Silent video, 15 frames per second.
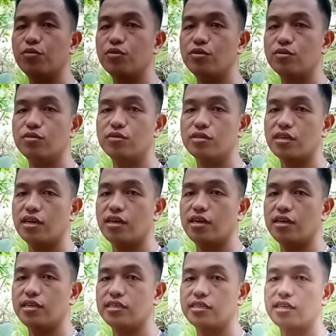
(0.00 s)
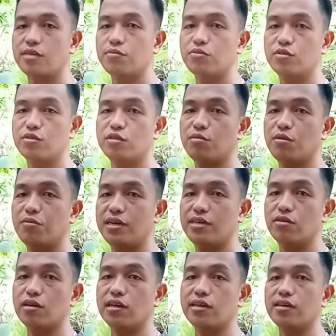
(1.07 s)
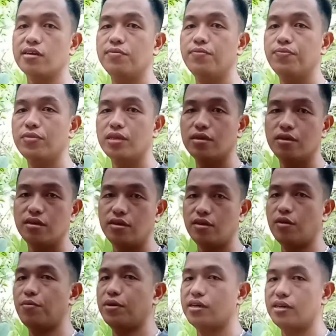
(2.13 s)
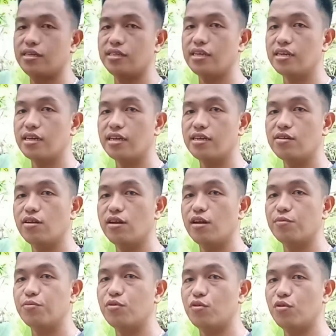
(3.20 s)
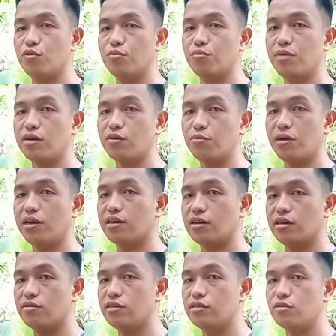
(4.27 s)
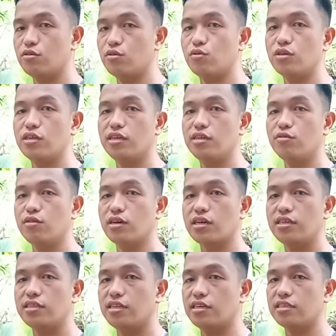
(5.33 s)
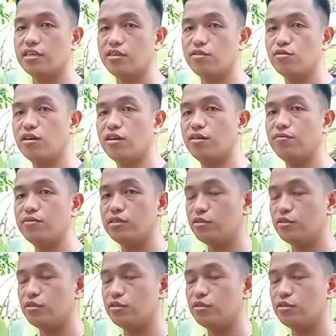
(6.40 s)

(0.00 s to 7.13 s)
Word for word: po yun sa description sa baba yung link. O pakitingnan eh, nyo lang po kung bago pa lang kayo dito. Kung hindi nyo nakita sa yung na ah,